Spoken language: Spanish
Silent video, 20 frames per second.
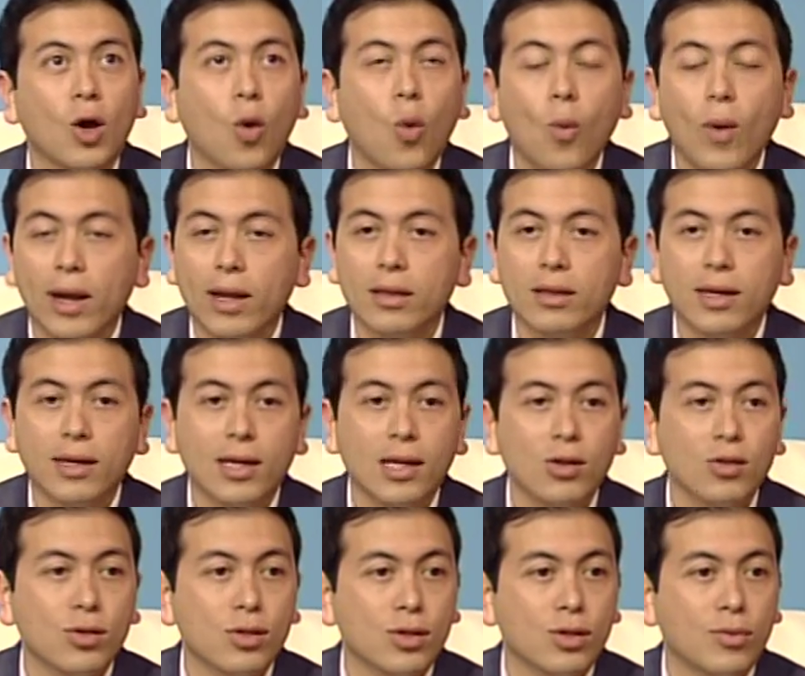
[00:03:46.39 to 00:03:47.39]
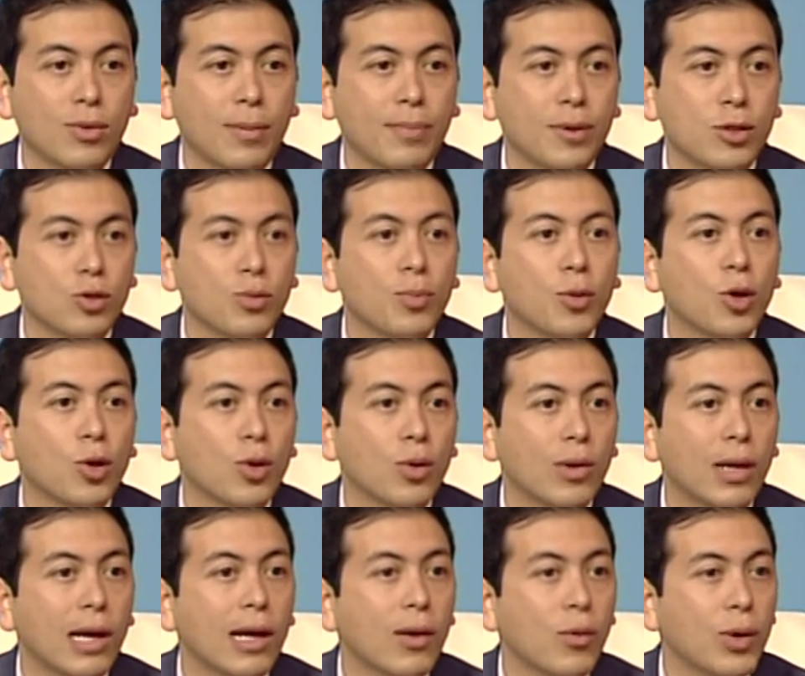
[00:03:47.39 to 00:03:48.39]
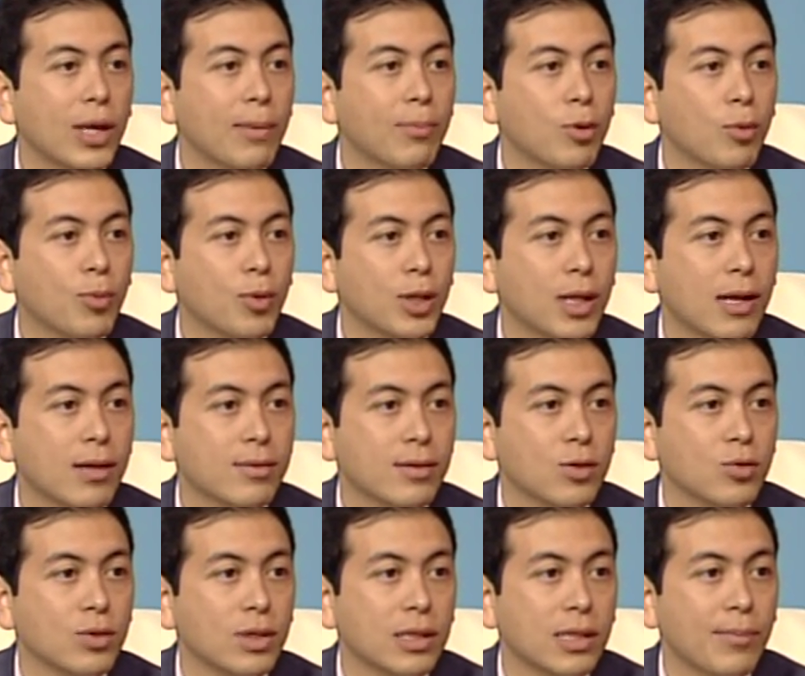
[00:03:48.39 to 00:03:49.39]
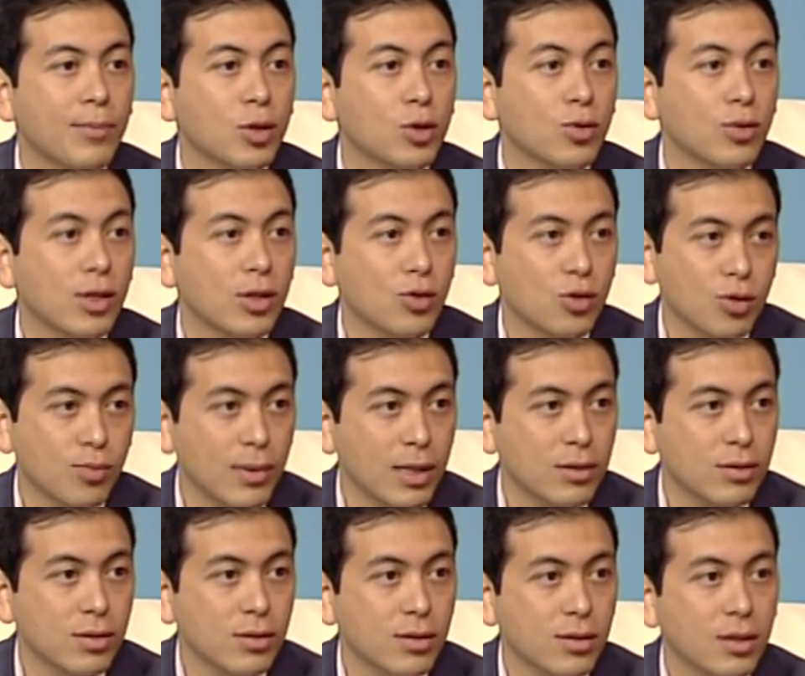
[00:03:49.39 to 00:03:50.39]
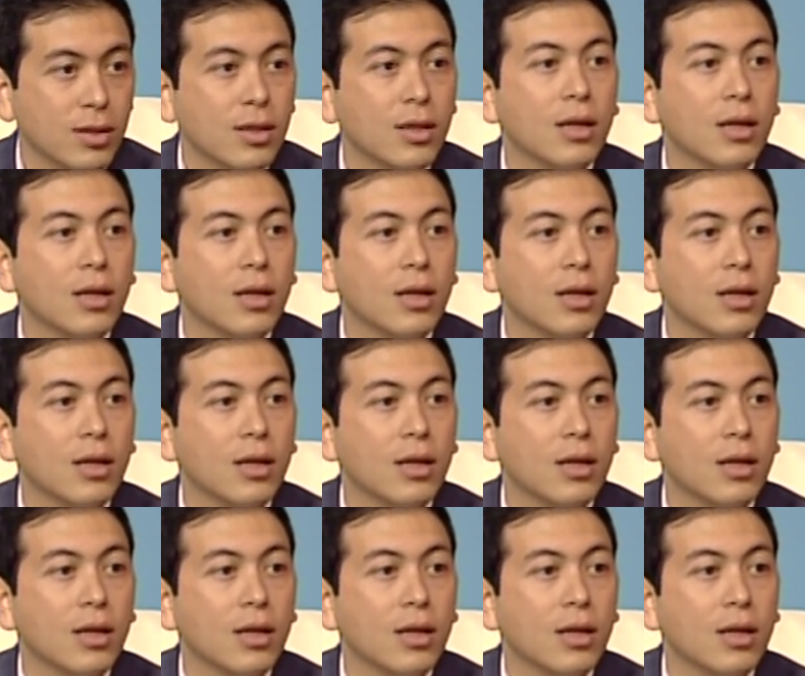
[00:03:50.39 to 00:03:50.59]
40 kilos de sobrepeso, por lo regular le voy a proponer hacer un tratamiento de dos meses,